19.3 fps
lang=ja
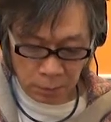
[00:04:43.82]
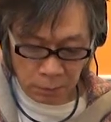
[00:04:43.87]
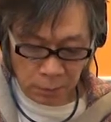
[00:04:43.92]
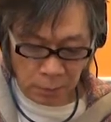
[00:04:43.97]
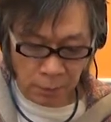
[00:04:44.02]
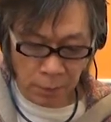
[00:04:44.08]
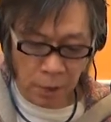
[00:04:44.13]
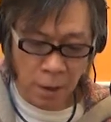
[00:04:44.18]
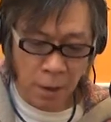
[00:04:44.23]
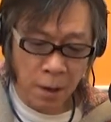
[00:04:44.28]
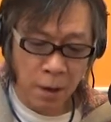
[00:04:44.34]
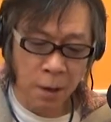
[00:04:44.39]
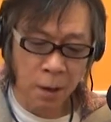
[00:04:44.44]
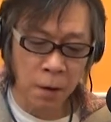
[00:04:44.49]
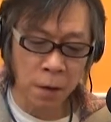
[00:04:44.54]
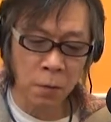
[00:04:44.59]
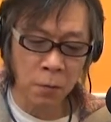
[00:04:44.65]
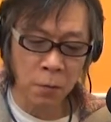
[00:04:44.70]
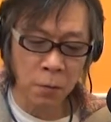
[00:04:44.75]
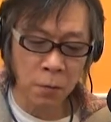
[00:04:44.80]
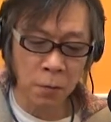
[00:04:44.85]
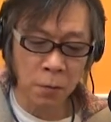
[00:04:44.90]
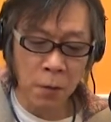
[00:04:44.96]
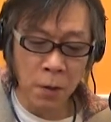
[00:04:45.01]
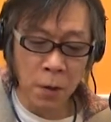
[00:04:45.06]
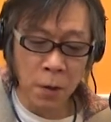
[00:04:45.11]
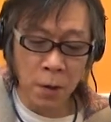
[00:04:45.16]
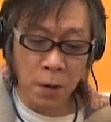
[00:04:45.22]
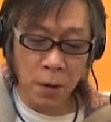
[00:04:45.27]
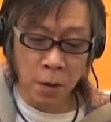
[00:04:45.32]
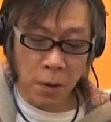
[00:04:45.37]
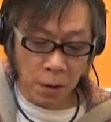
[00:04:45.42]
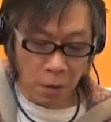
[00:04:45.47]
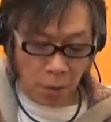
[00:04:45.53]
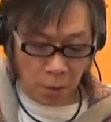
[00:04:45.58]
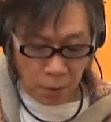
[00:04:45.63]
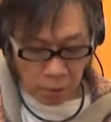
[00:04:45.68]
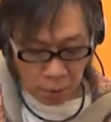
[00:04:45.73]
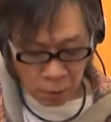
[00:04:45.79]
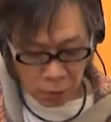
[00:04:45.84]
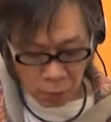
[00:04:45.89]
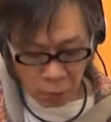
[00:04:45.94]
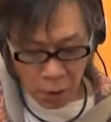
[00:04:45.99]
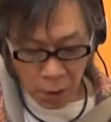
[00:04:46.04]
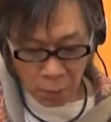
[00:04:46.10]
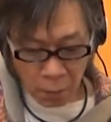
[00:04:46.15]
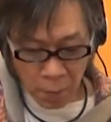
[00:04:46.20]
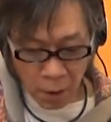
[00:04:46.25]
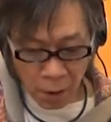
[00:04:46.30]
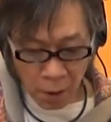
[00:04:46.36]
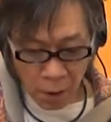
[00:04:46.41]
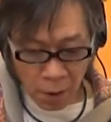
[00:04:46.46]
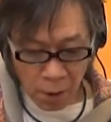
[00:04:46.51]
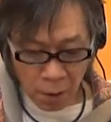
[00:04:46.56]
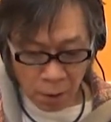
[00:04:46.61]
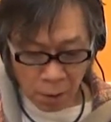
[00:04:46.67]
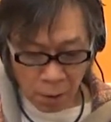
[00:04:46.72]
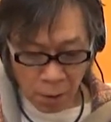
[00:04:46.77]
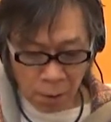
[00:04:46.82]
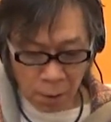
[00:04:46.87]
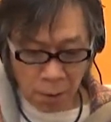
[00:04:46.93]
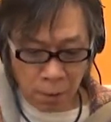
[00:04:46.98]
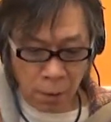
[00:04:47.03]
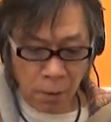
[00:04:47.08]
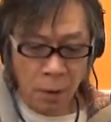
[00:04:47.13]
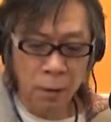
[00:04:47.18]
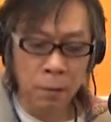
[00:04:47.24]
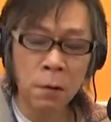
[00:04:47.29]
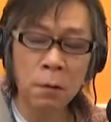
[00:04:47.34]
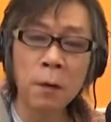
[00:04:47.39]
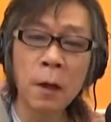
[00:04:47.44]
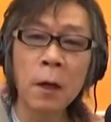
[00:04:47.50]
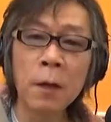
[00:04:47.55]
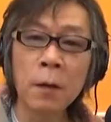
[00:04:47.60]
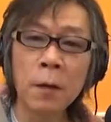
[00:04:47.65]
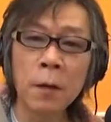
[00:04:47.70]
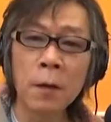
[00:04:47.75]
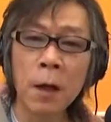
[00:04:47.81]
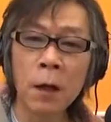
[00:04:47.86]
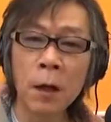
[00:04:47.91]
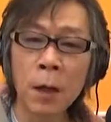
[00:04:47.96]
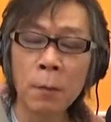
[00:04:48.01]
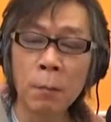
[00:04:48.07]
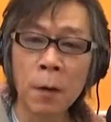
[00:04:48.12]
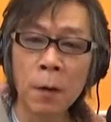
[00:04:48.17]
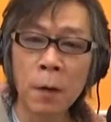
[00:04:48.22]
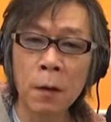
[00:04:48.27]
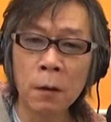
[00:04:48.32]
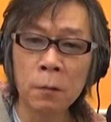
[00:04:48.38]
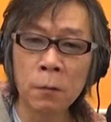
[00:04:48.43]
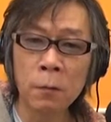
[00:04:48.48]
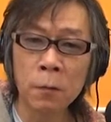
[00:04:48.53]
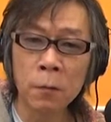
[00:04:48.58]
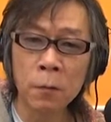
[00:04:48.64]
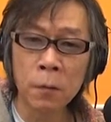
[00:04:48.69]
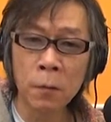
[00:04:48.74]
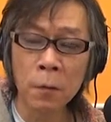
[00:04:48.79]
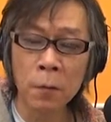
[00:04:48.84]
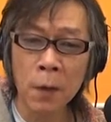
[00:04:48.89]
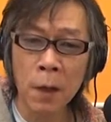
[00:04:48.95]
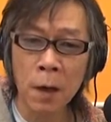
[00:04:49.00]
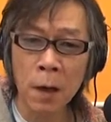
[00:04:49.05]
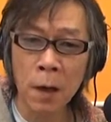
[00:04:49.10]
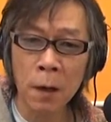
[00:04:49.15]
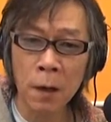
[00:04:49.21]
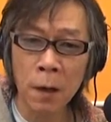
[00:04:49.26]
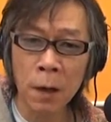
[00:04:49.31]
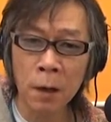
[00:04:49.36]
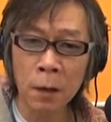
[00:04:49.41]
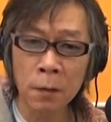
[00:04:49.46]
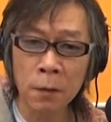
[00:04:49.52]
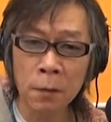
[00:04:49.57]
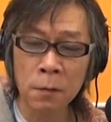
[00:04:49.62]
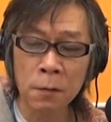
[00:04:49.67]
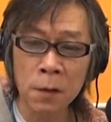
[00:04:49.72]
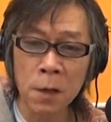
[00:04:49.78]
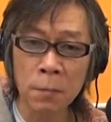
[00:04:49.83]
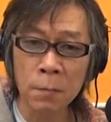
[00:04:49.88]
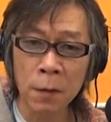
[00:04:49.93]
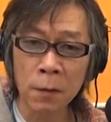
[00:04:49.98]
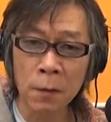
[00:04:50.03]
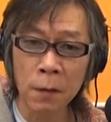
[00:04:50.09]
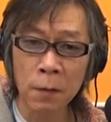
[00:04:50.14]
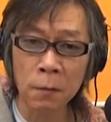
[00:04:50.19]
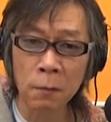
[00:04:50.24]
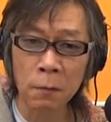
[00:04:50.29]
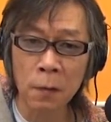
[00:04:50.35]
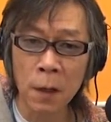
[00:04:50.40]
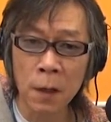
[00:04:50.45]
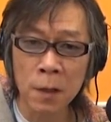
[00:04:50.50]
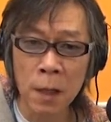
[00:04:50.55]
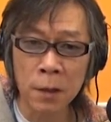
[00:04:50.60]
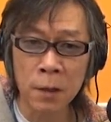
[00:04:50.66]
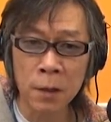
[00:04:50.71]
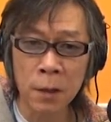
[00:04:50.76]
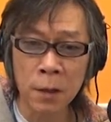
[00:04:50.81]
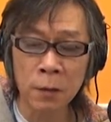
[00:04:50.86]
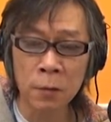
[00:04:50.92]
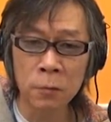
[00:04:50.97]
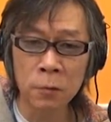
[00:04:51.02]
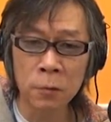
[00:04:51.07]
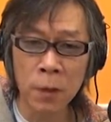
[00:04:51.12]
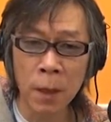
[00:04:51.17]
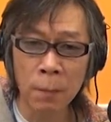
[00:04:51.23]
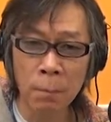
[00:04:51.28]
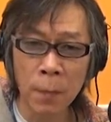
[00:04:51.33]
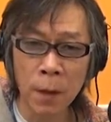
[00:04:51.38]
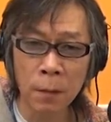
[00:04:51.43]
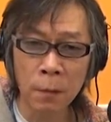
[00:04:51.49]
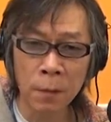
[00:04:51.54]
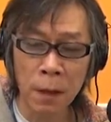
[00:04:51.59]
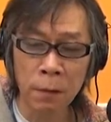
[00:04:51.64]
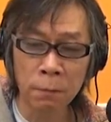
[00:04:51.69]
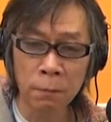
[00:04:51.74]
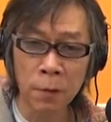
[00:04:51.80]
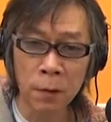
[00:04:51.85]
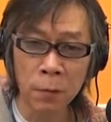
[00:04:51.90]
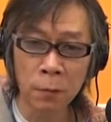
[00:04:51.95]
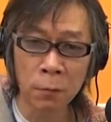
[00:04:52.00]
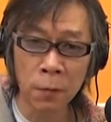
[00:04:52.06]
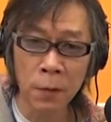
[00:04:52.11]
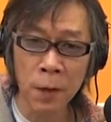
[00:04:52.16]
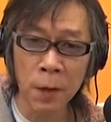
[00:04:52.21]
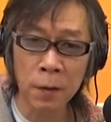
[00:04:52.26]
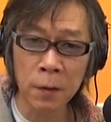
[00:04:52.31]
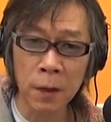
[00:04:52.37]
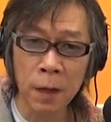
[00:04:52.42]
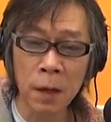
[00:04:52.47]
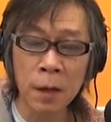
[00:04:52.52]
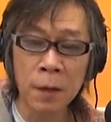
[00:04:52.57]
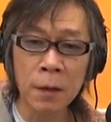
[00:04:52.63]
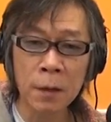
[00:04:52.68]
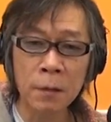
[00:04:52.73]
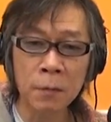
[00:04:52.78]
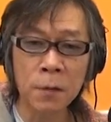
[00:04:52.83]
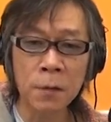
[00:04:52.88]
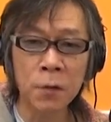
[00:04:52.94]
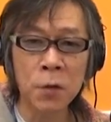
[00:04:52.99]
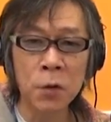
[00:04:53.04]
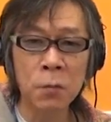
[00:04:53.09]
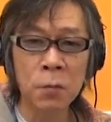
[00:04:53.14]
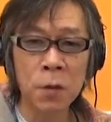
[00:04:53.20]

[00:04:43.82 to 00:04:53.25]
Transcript: ですね、この4弦目、あるいは3弦目でこう押さえ替えが続きますが、その間に6弦目の3フレットを押さえた薬